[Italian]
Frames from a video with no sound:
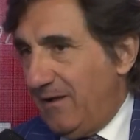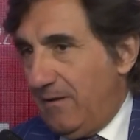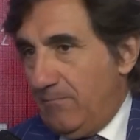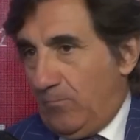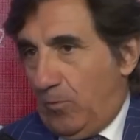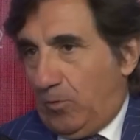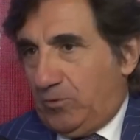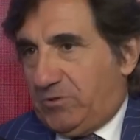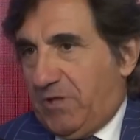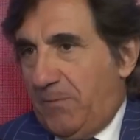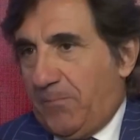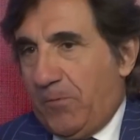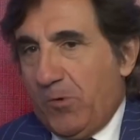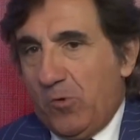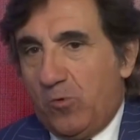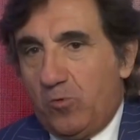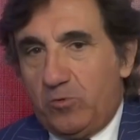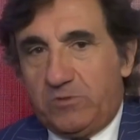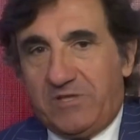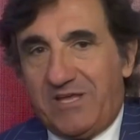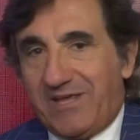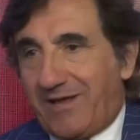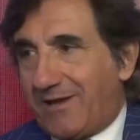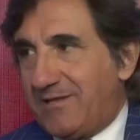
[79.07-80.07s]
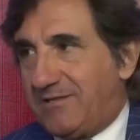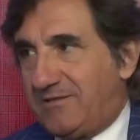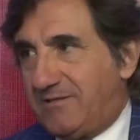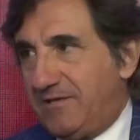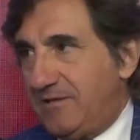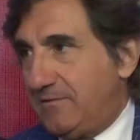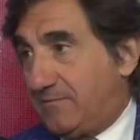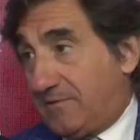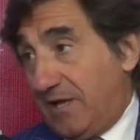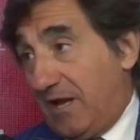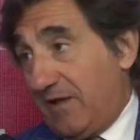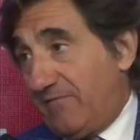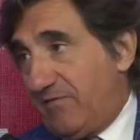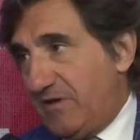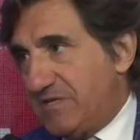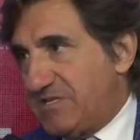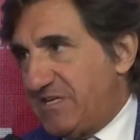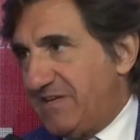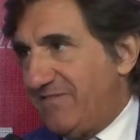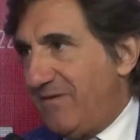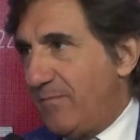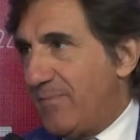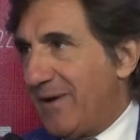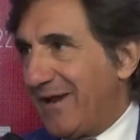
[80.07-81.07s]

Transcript: molti più diritti televisivi